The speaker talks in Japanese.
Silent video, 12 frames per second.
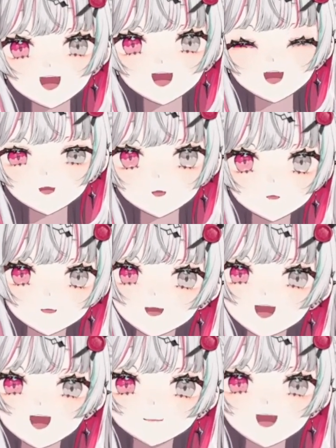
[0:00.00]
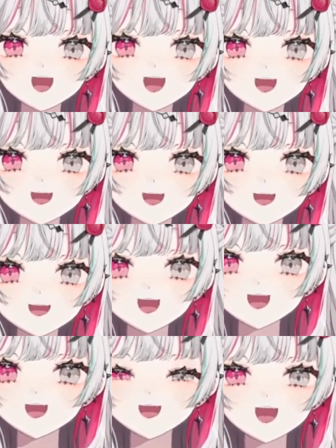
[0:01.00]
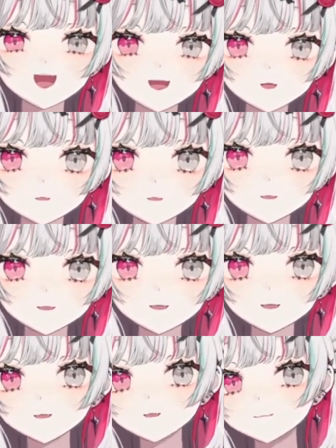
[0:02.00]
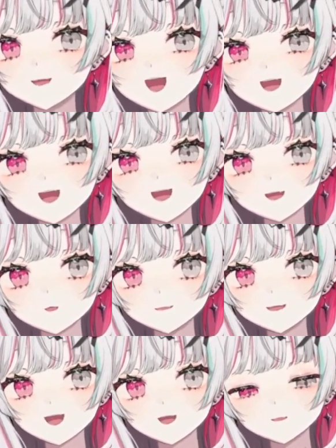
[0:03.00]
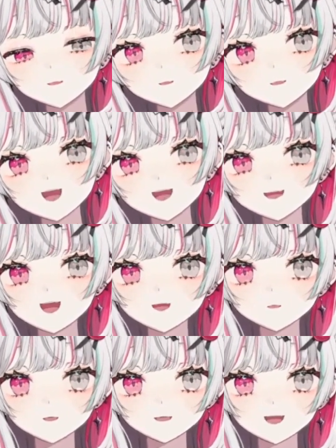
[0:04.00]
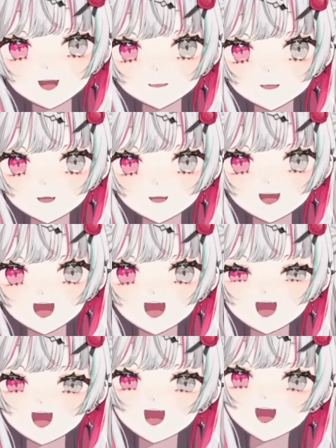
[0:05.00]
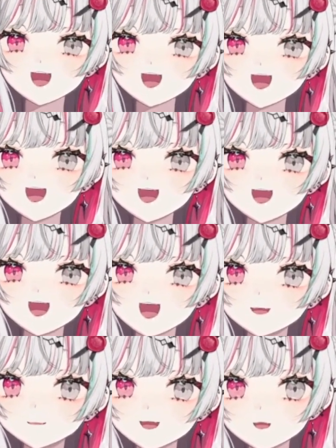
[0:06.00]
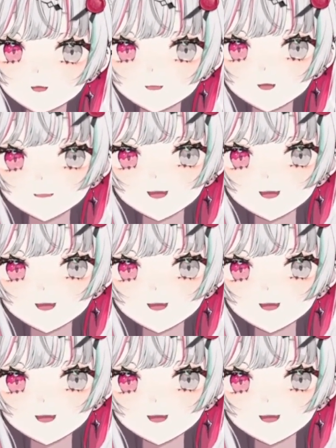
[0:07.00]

この度、二次三次所属のスーパーカリスマインフルエンサーとしてデビューした、石神のぞみ、